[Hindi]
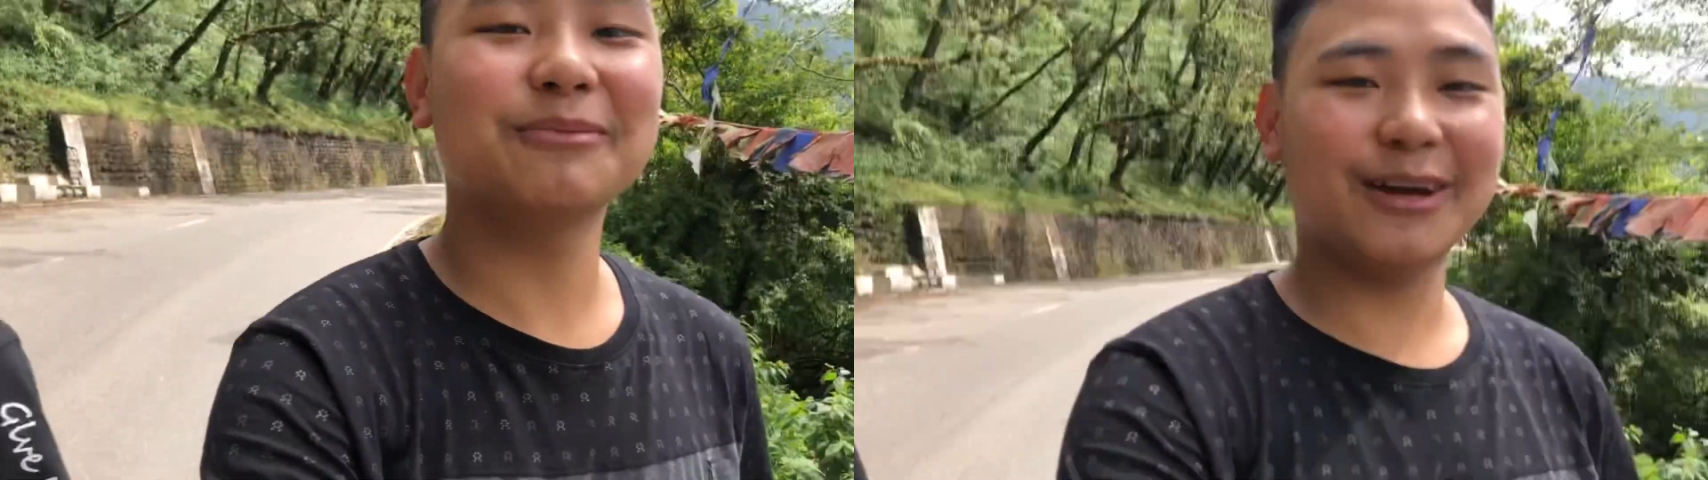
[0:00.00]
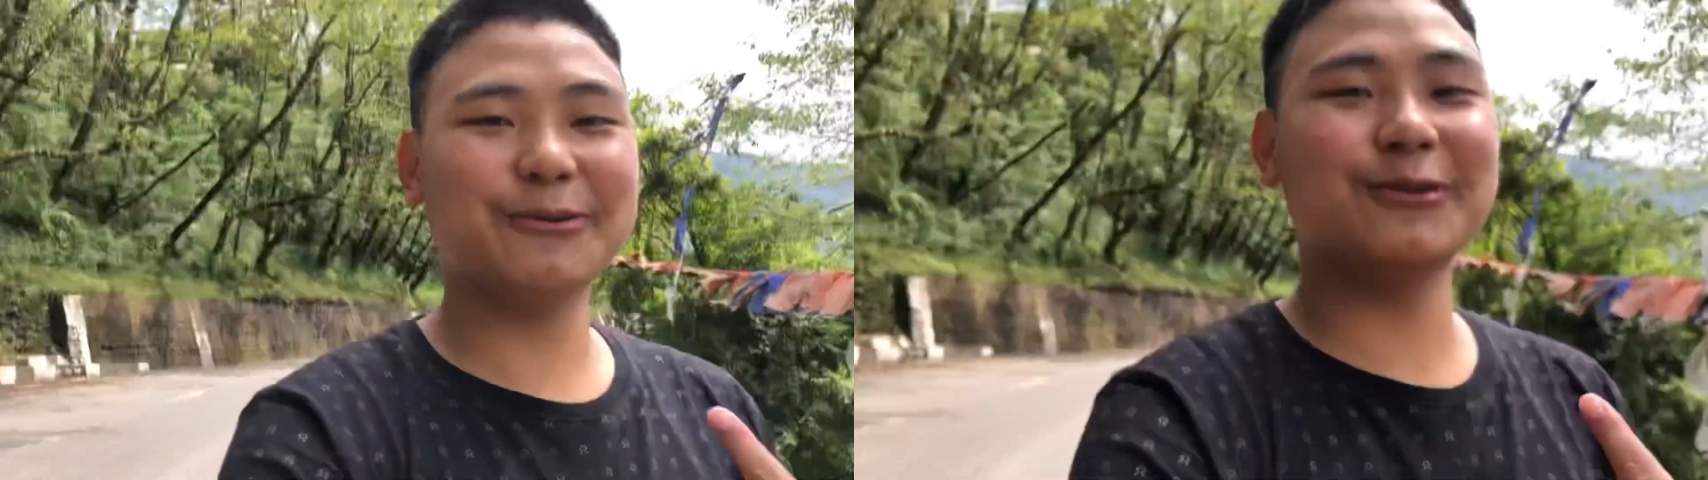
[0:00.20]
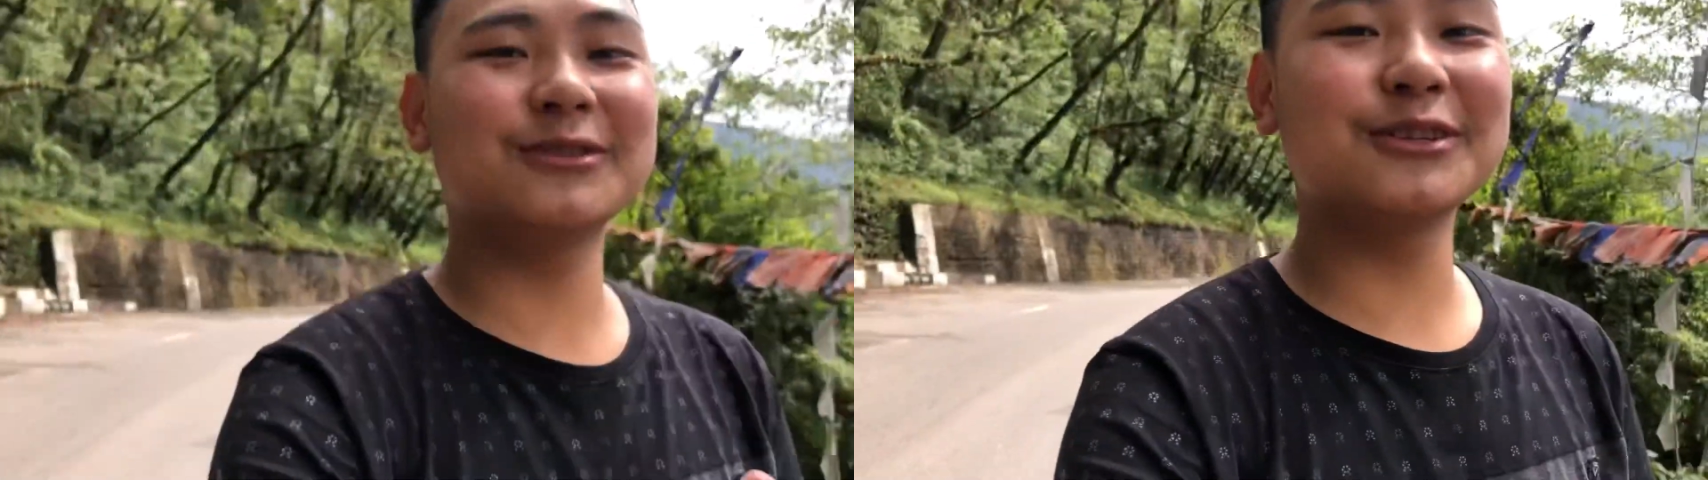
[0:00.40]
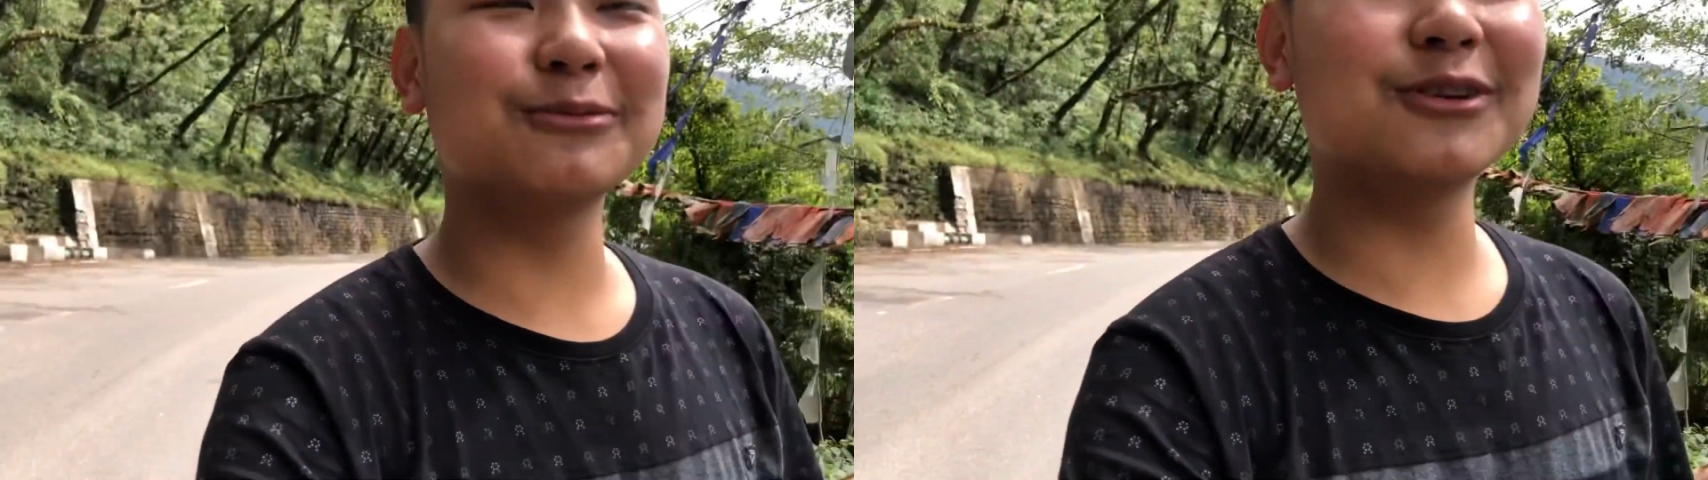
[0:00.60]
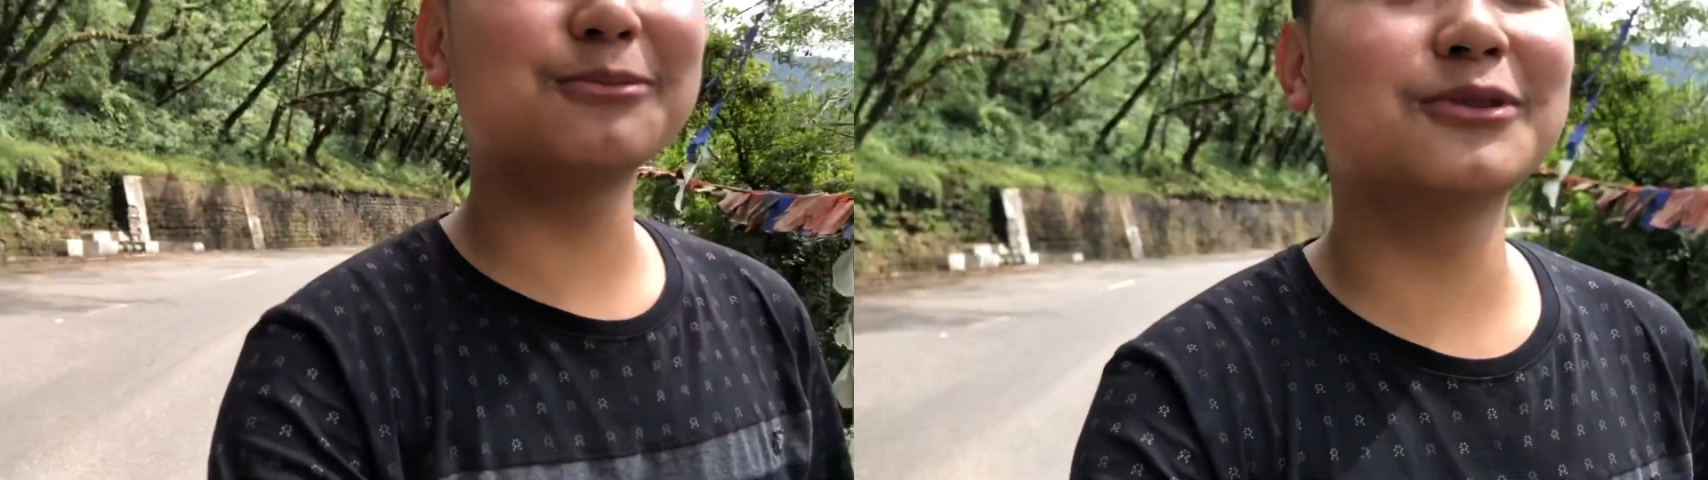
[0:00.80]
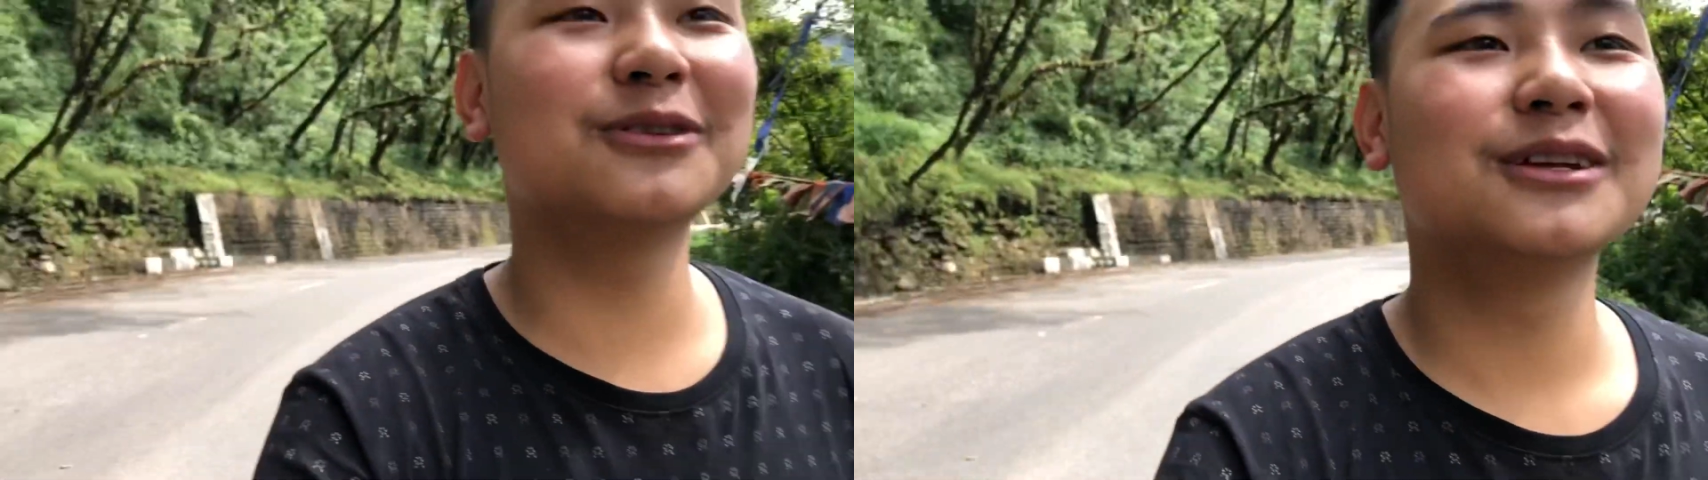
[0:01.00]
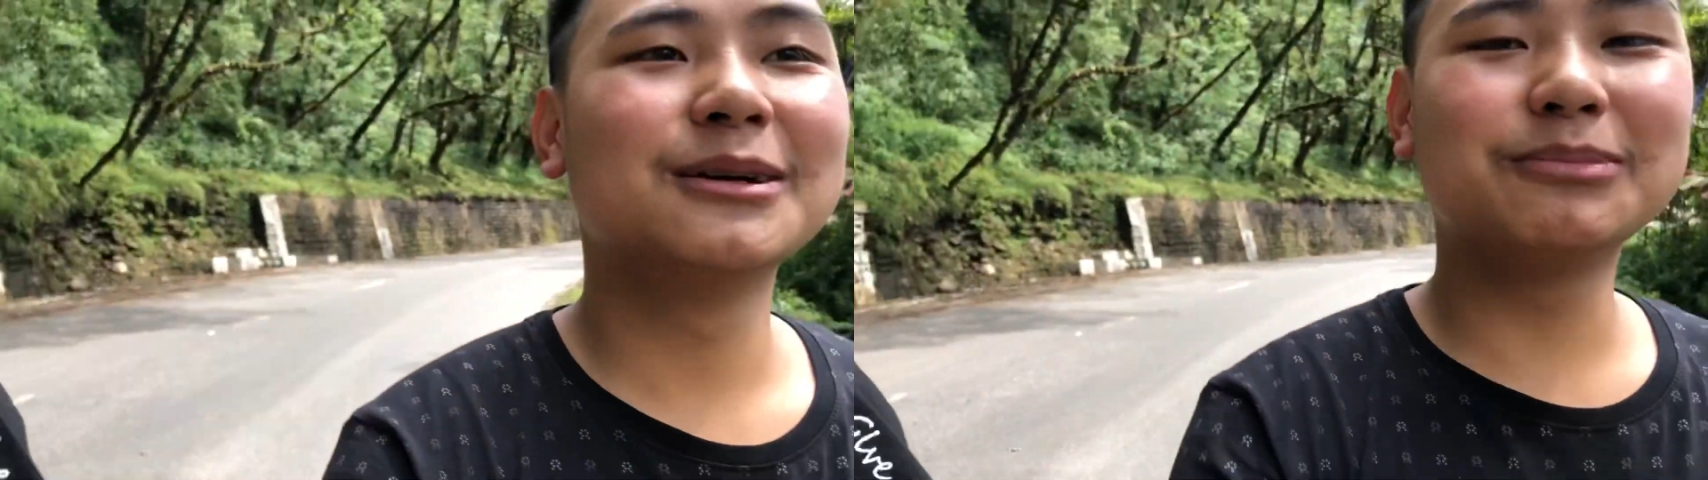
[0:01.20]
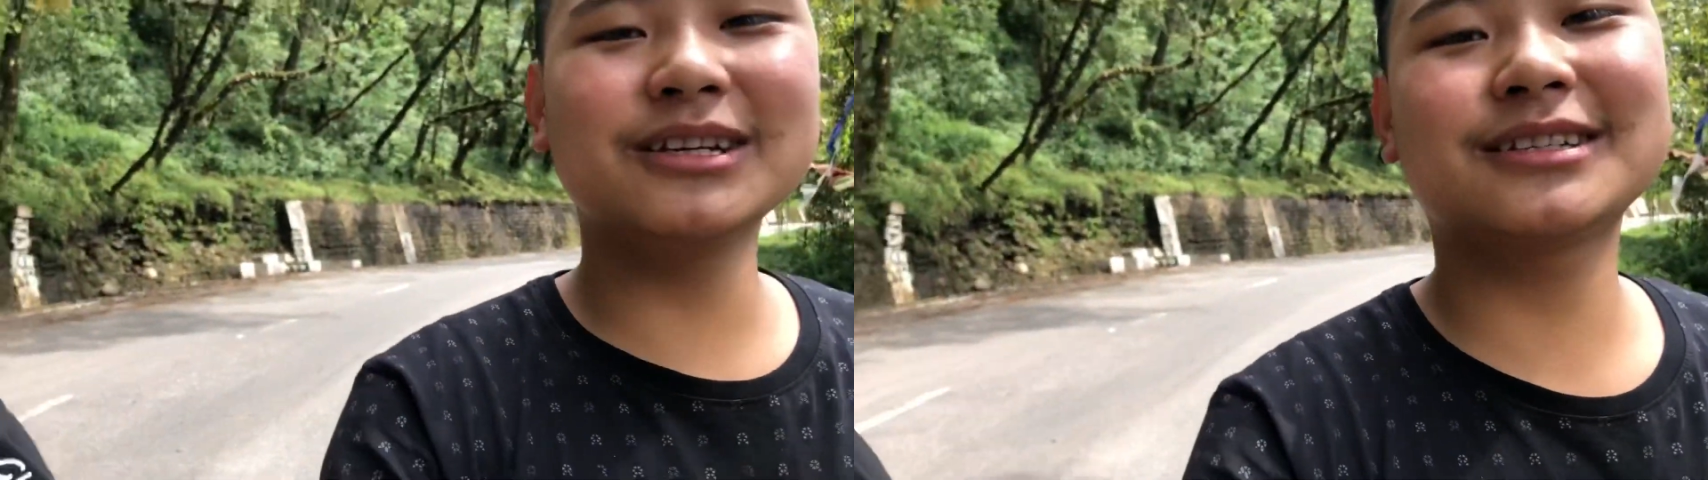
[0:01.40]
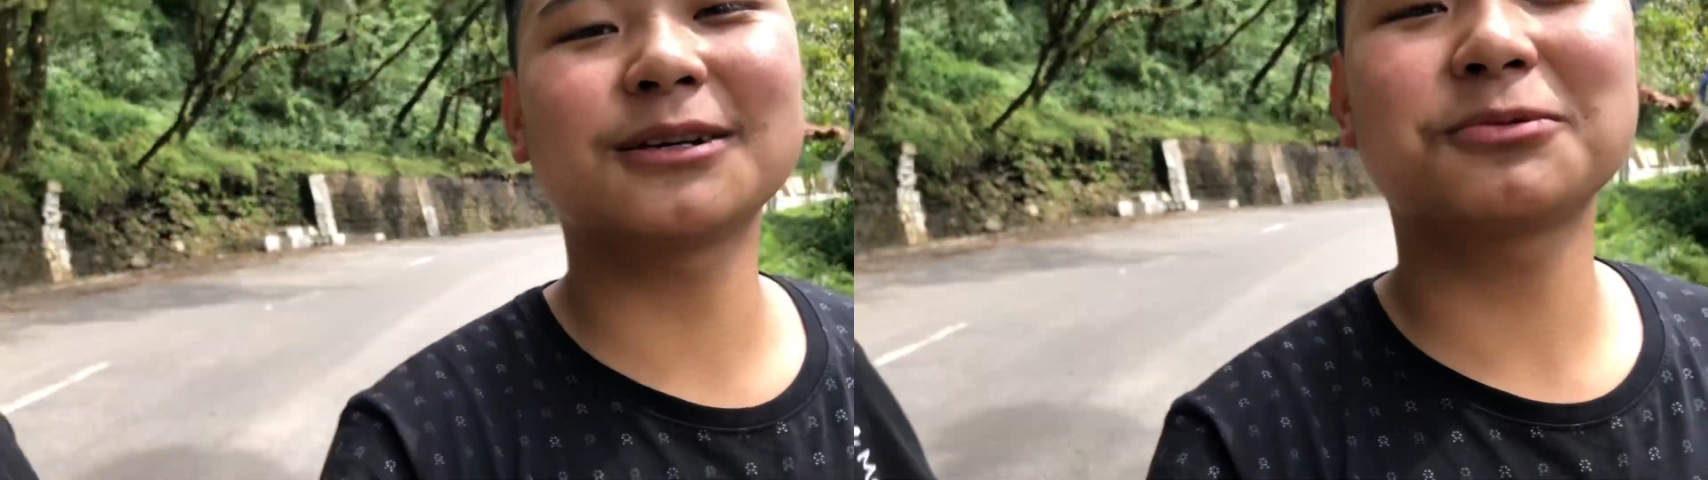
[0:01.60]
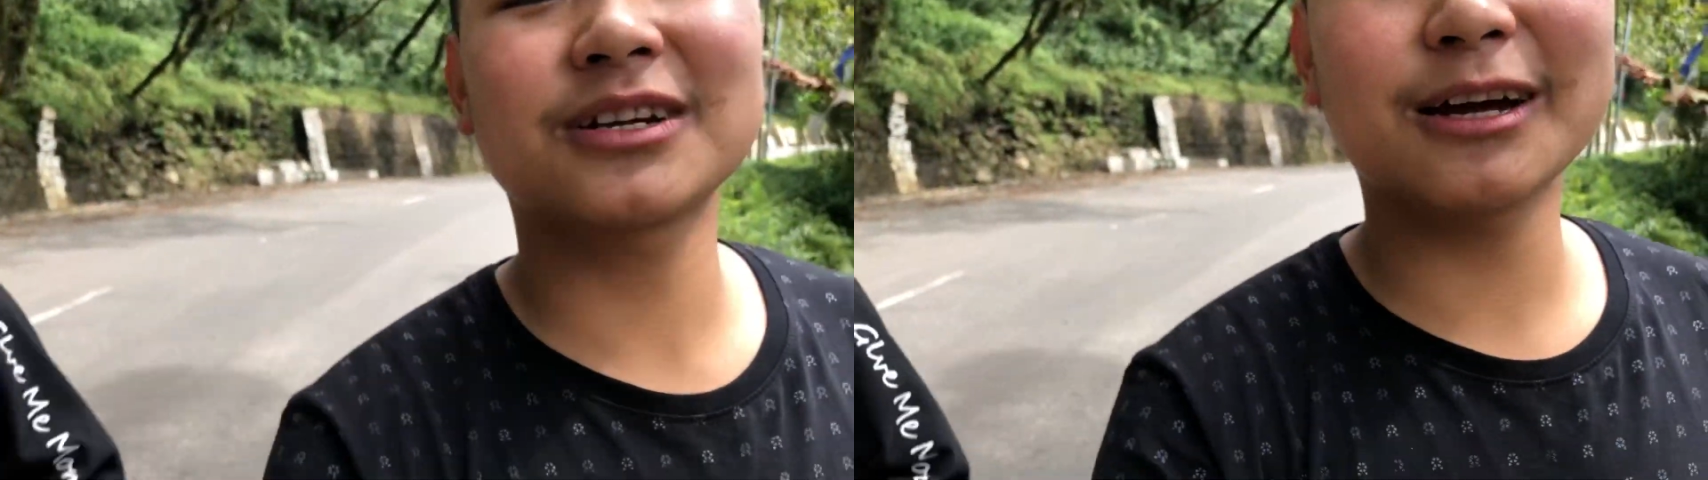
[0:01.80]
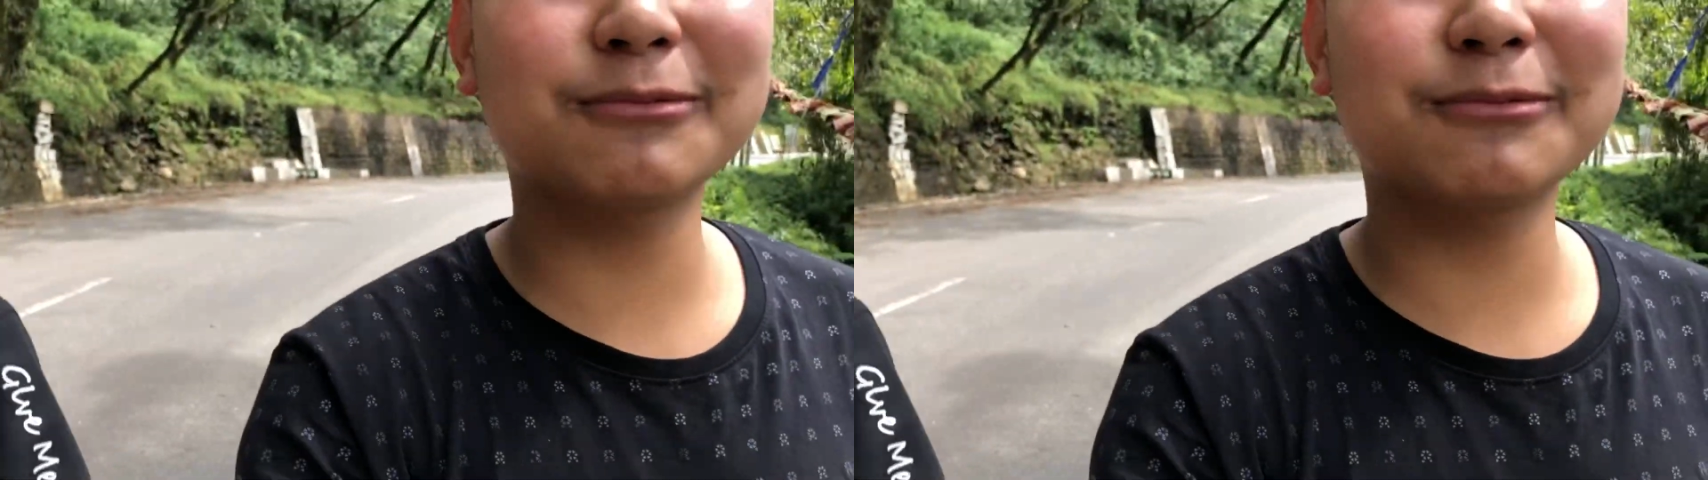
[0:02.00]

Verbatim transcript: मैं हूँ जिमिन बाबू प्लीज़ सब्सक्राइब